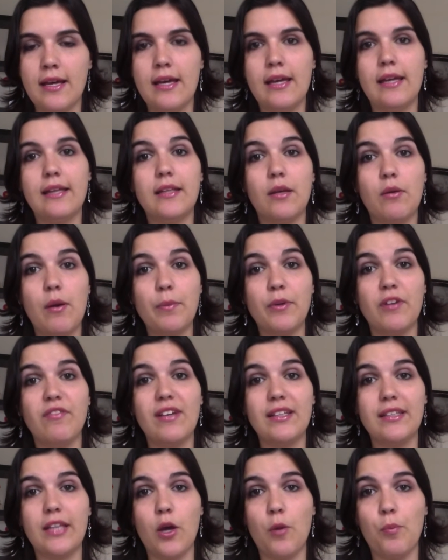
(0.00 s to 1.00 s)
então
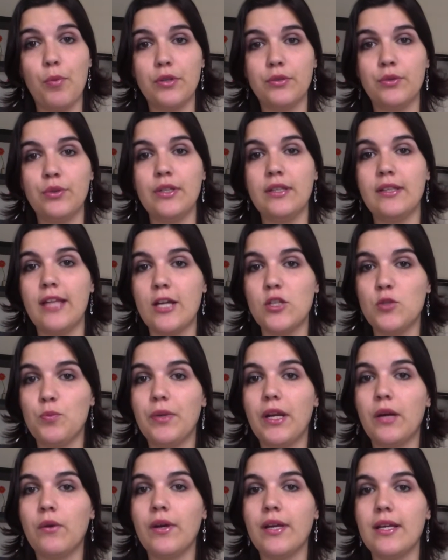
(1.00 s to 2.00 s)
aproveitei a oportunidade
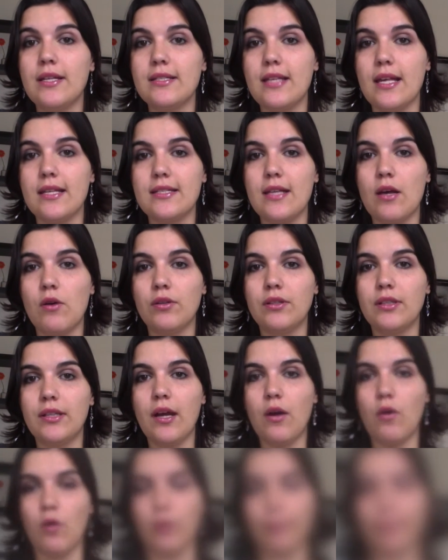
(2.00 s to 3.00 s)
para conhecer essa
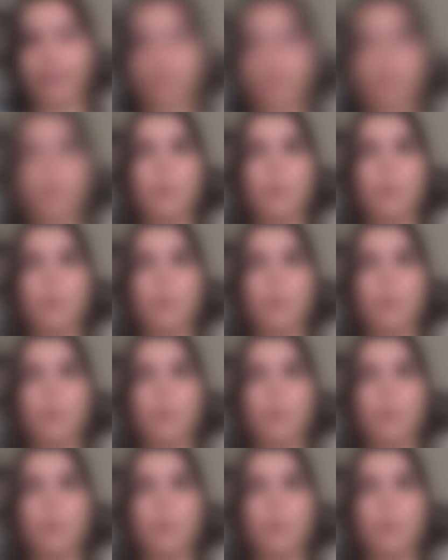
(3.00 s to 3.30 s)
outra obra.